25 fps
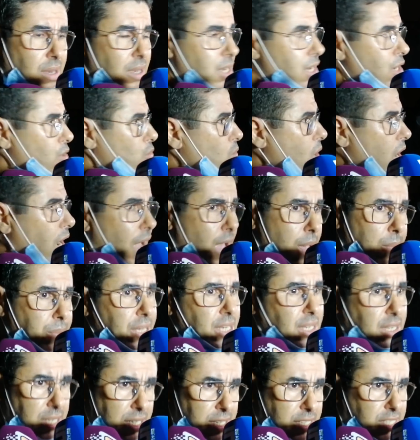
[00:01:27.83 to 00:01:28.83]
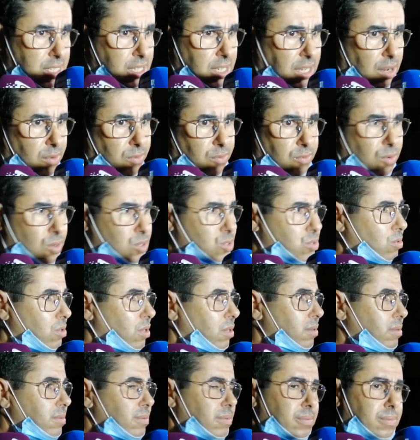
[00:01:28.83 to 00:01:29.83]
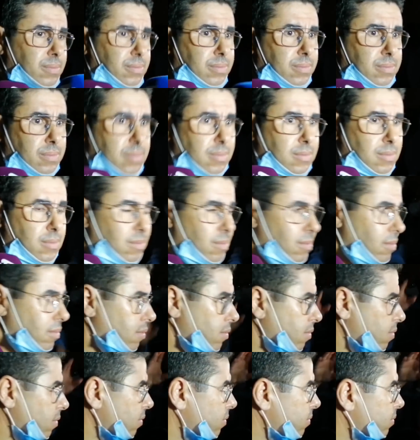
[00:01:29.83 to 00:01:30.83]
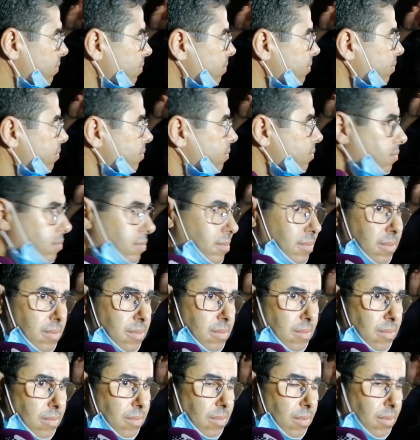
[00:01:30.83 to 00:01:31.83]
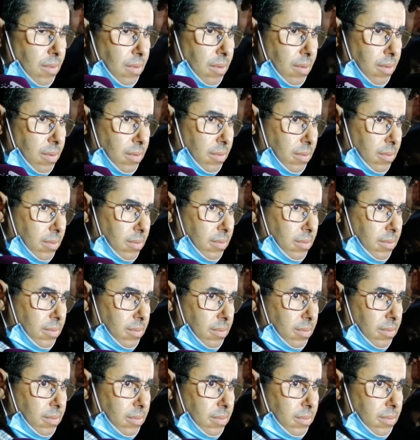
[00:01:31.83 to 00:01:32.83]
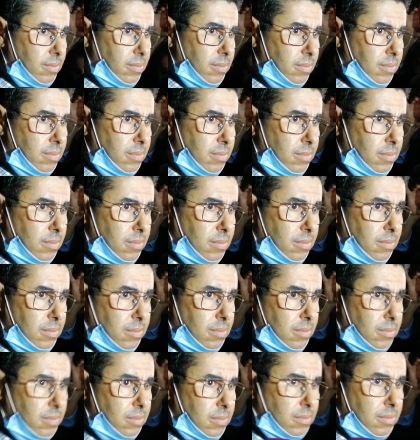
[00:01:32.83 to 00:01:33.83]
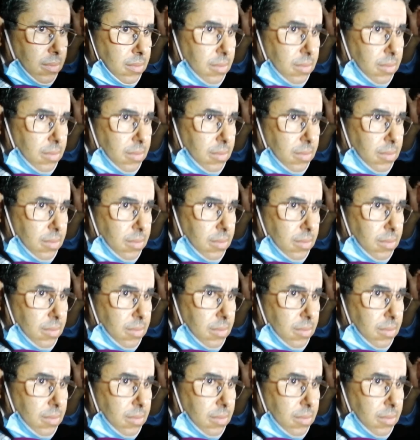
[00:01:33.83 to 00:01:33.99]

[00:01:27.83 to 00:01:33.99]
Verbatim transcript: اللي هو قابل للاستئناف وشكرا بغينا استاذ غندوفوا على التشكيليه آه، آه، الزاويه القانونيه ديالكم كيفاش شفتوها